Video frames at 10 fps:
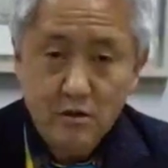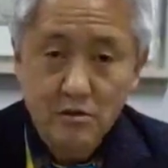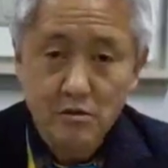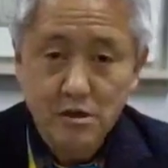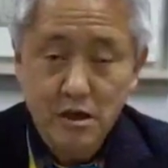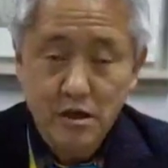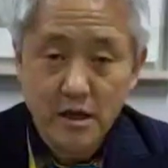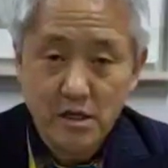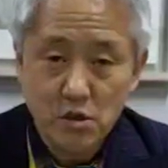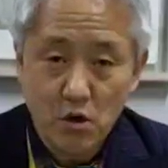요새
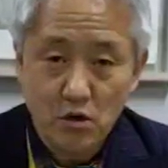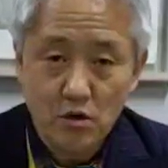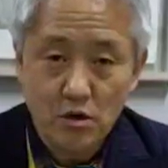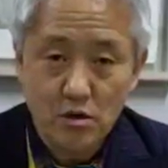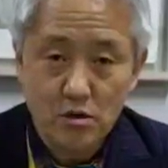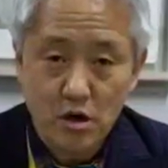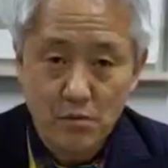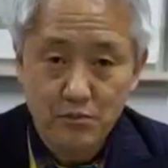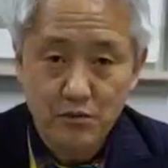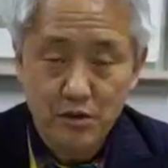계속
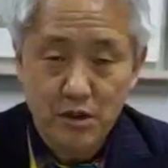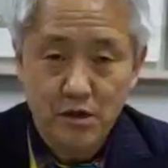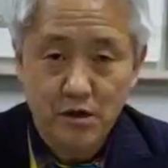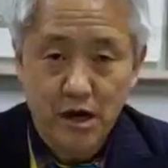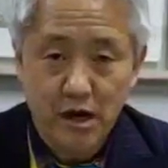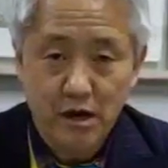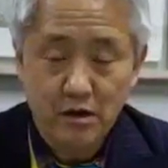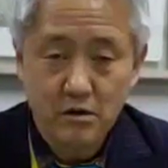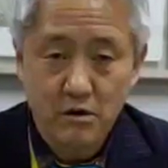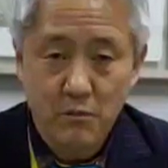열풍인가
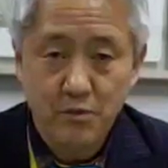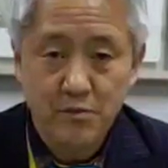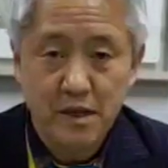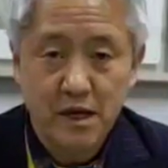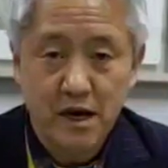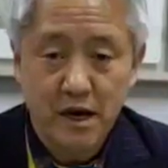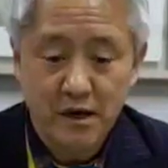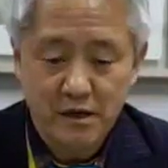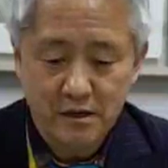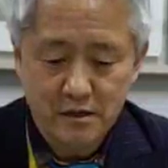거품인가
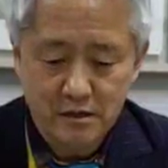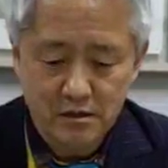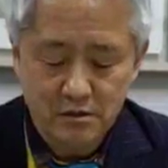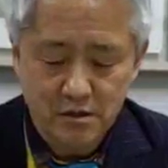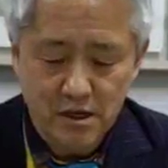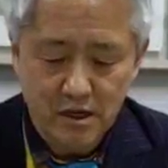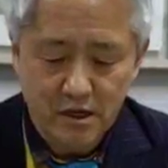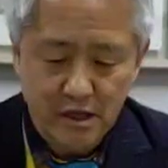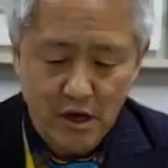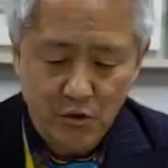이런
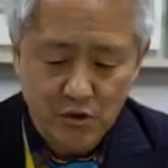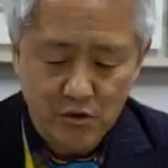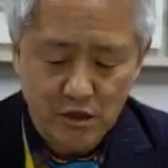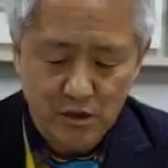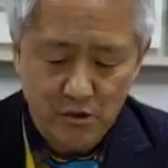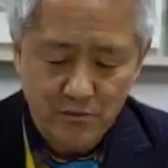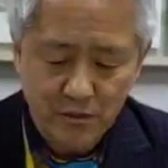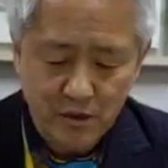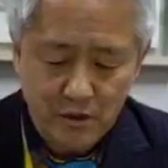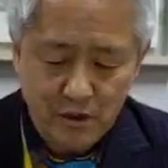이야기가 나오고 있는데요.
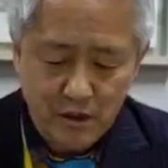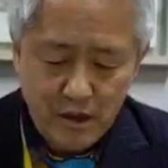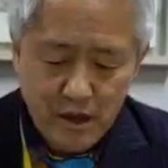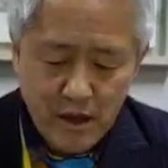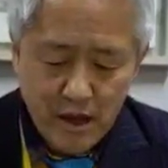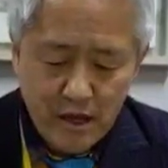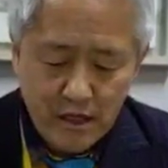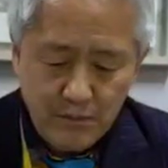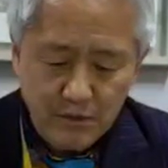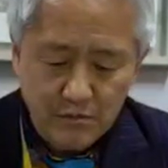
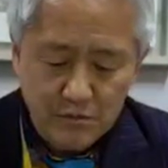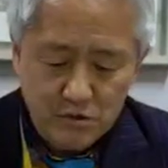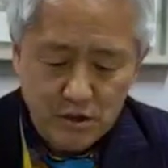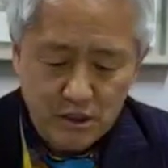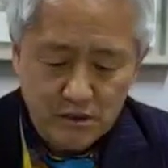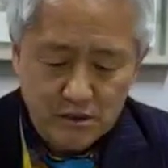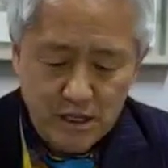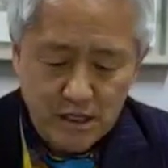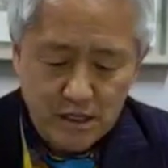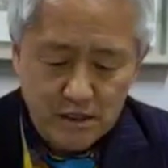NFT 미술의
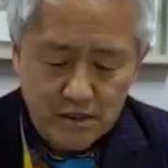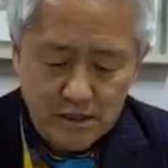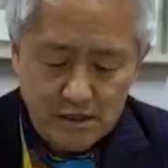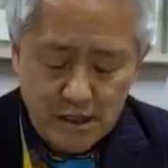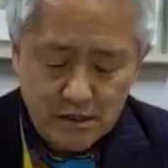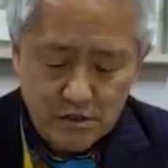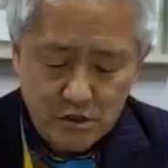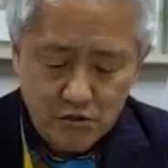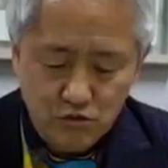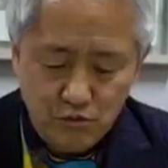등장이 르네상스
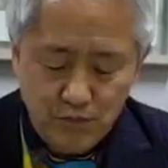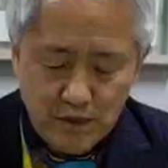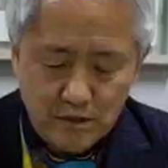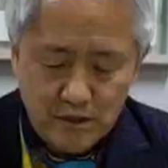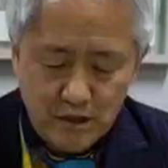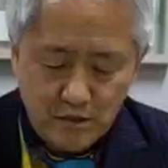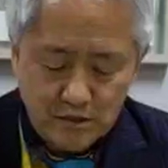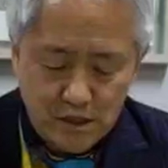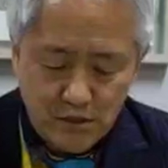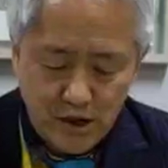이후 600년의
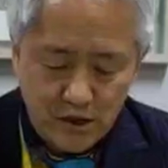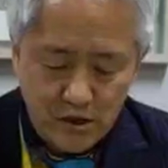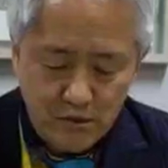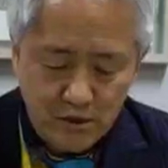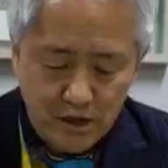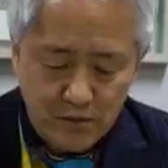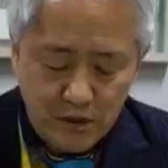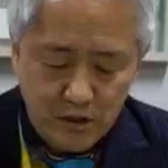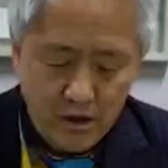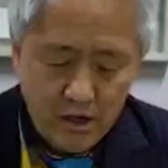역사와
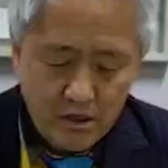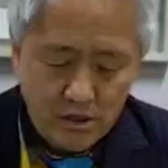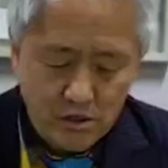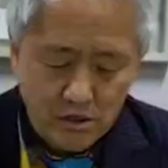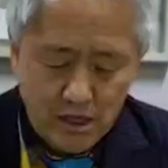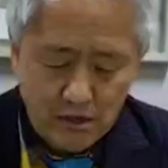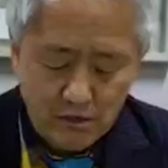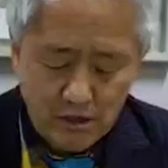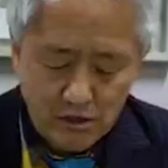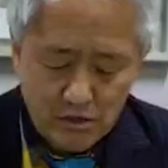결별하며 전혀
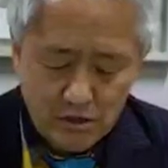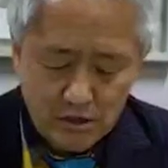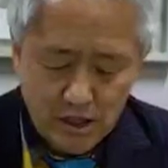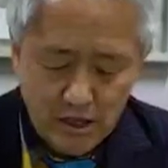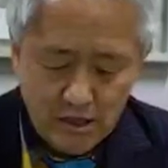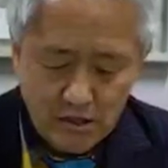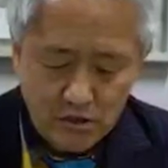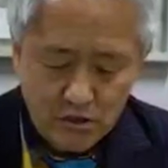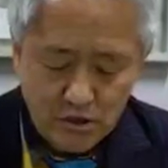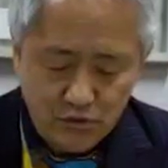다른 예술시대
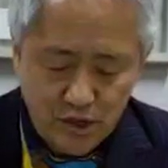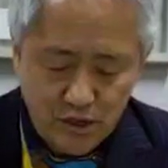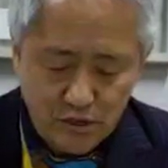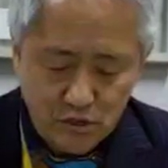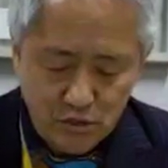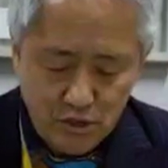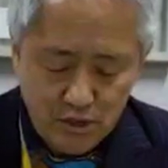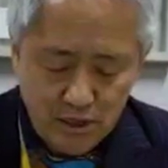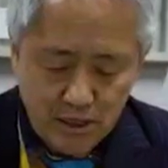예술 이후의 예술을